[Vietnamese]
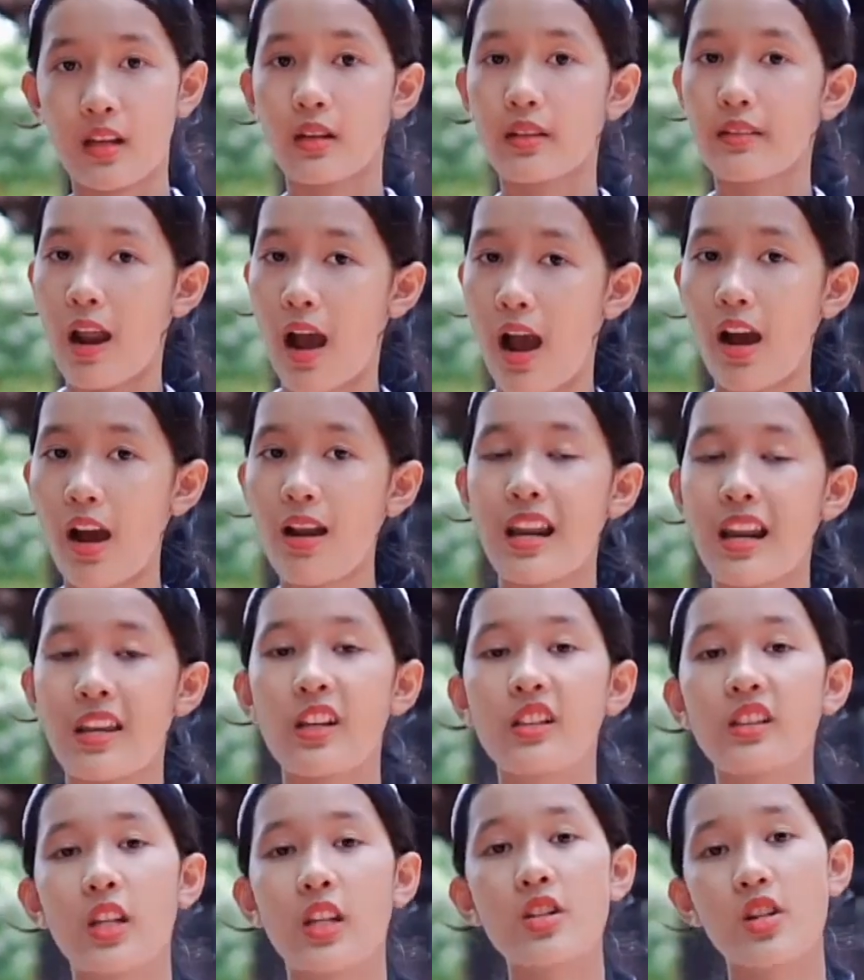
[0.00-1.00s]
Đó là đức
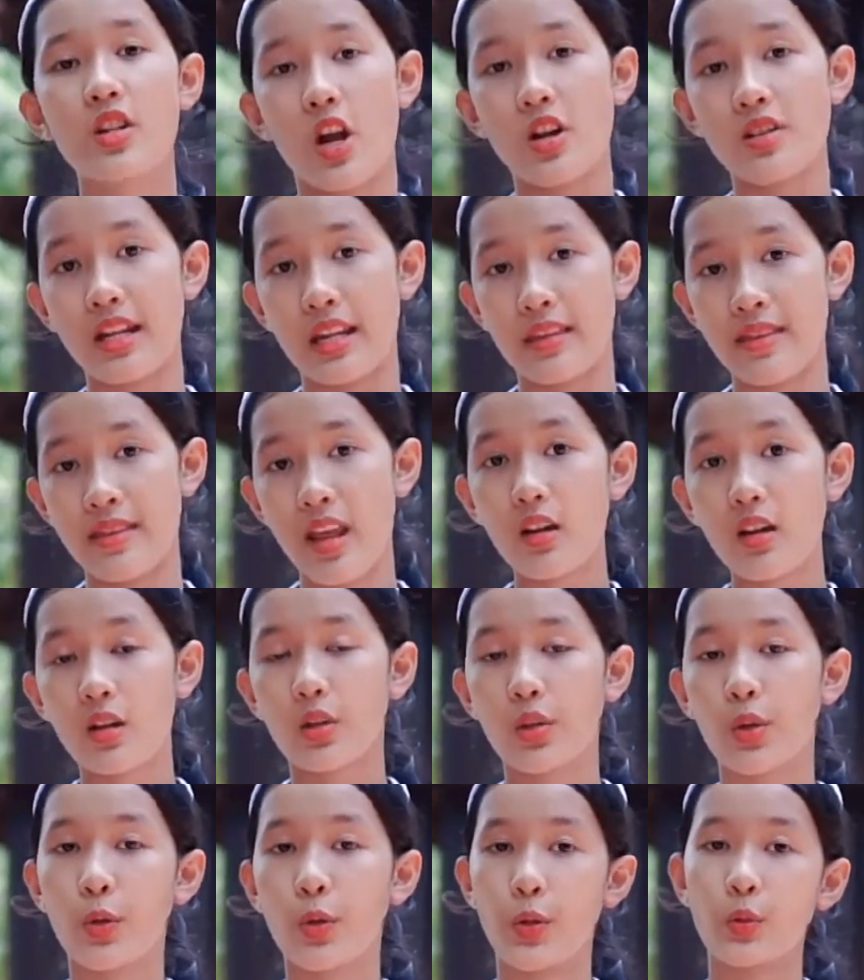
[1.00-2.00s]
tính rõ rệt nhất
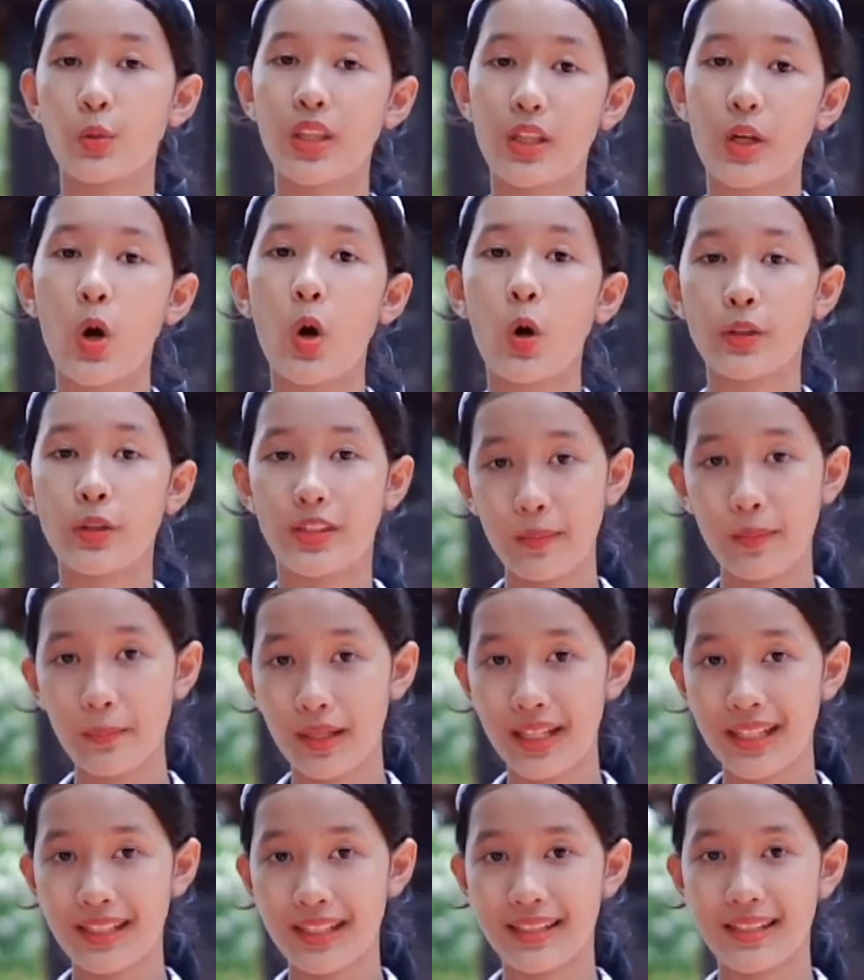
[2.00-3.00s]
của Chủ tịch Hồ Chí
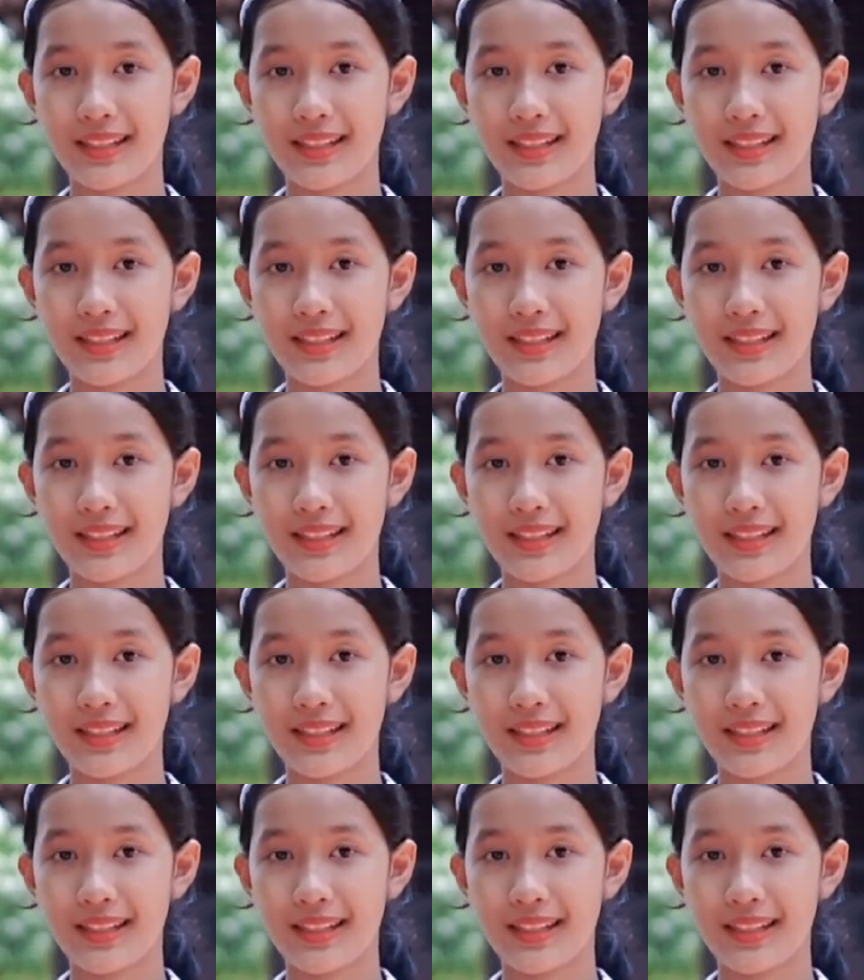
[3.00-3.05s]
Minh.